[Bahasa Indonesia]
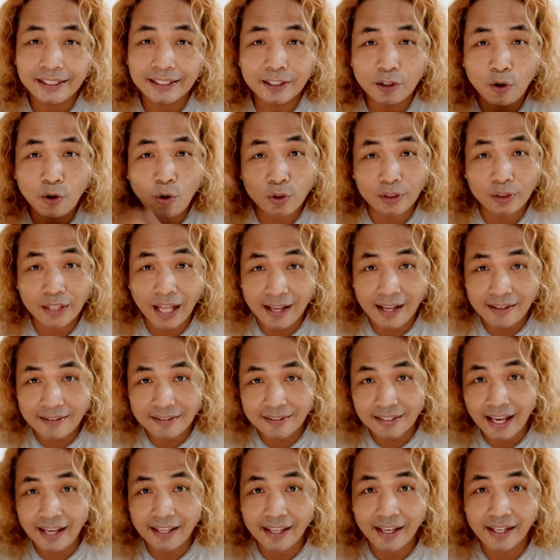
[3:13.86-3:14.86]
di otak
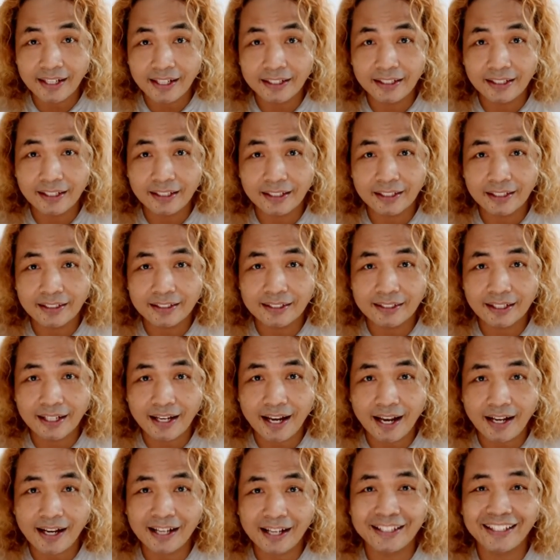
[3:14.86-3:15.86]
saya ini
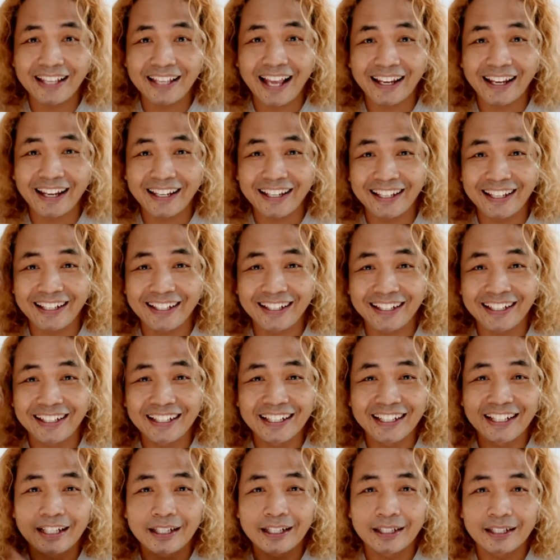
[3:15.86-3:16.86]
sekarang yakin
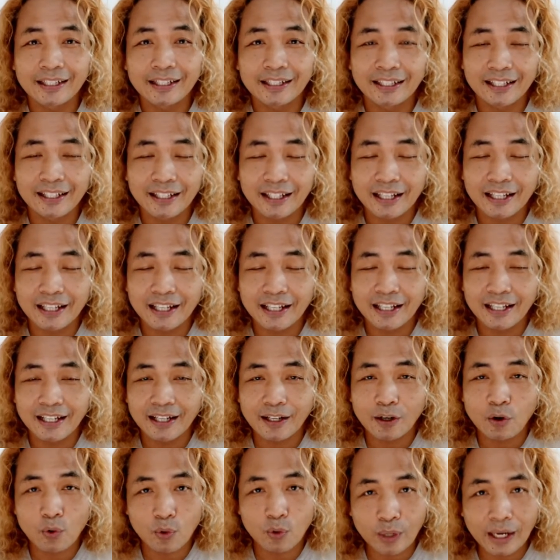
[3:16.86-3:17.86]

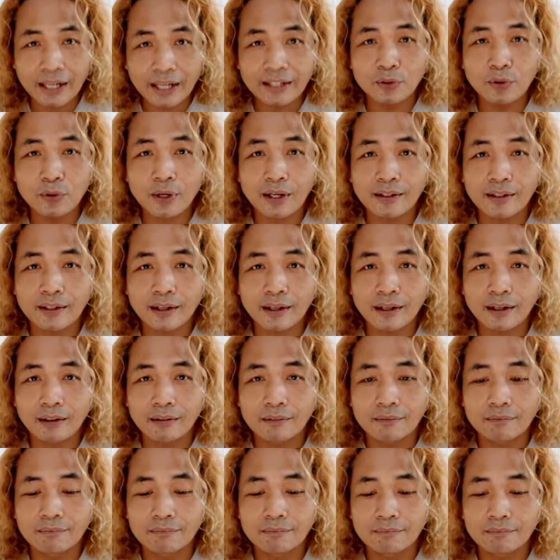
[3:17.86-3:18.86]
corona itu ada
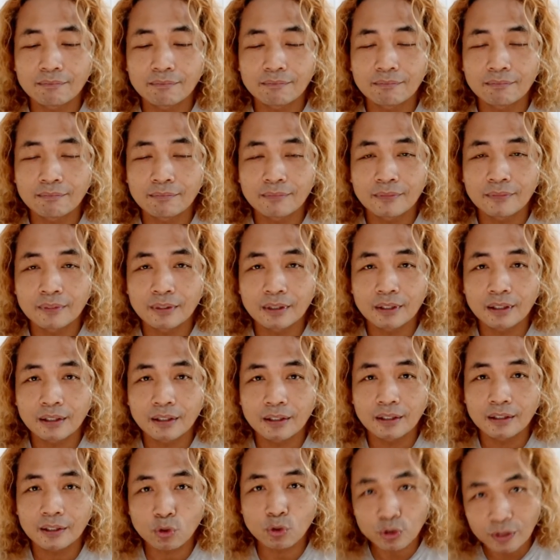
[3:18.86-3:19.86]

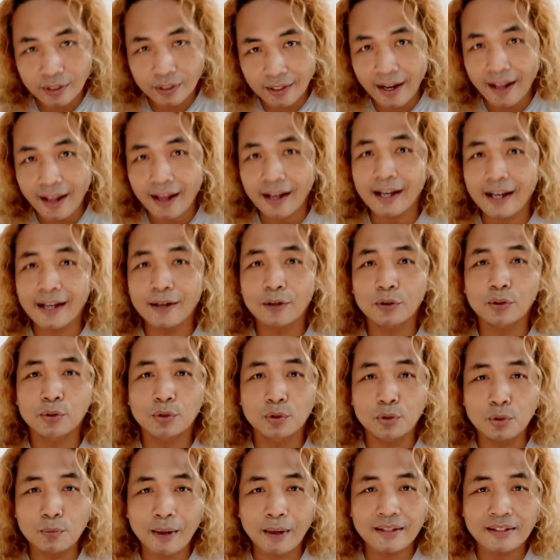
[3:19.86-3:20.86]
terus terang kalau
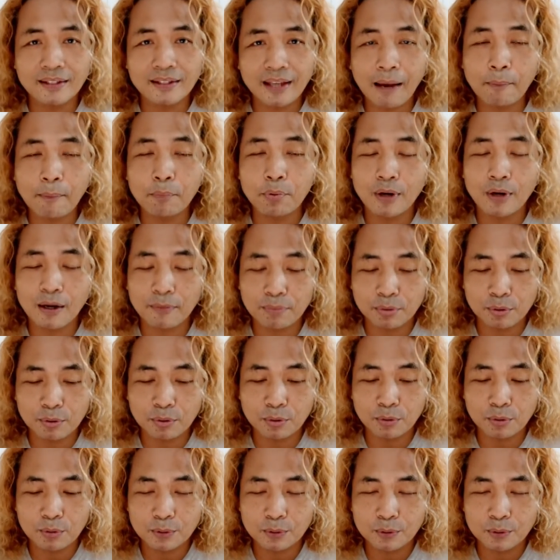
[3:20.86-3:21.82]
dulu masih abu-abu